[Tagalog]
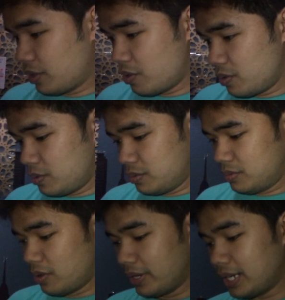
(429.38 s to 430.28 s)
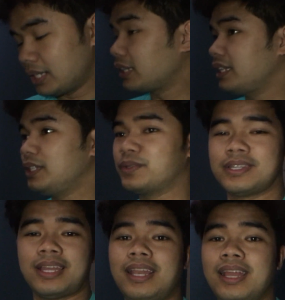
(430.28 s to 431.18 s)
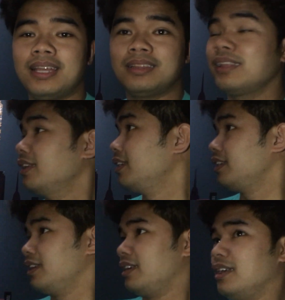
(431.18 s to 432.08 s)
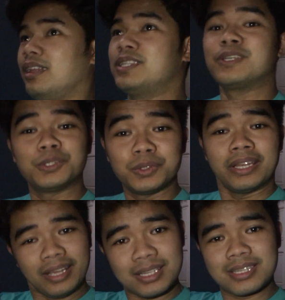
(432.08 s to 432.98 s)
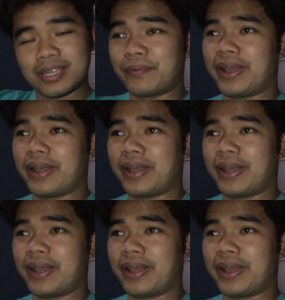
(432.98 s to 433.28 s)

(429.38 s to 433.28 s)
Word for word: So, okay na tayo dito sa sala at let's go to the next